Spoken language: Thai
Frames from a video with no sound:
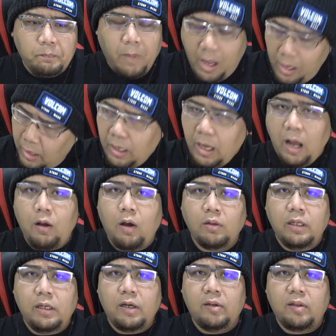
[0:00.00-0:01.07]
อะเอาเขา
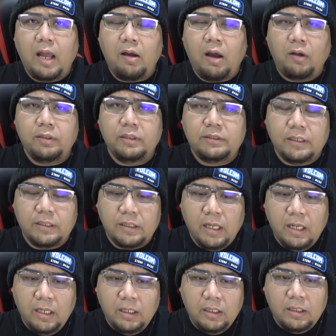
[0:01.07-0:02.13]
เรื่องเขาลาเอาจริ
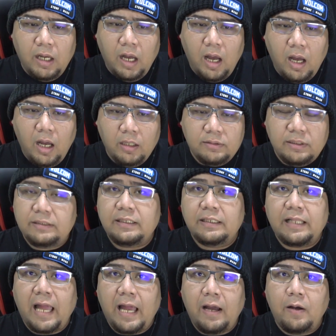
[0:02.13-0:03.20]
งๆเอ่อจริ
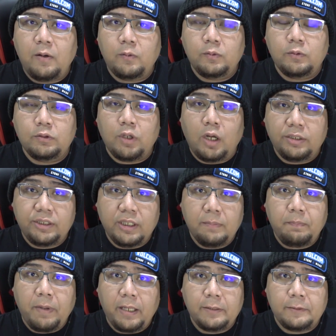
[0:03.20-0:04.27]
ง ๆแล้วดอยเซอ
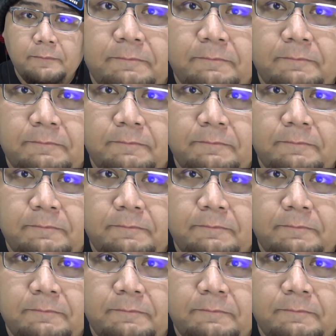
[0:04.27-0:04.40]
ร์เป็น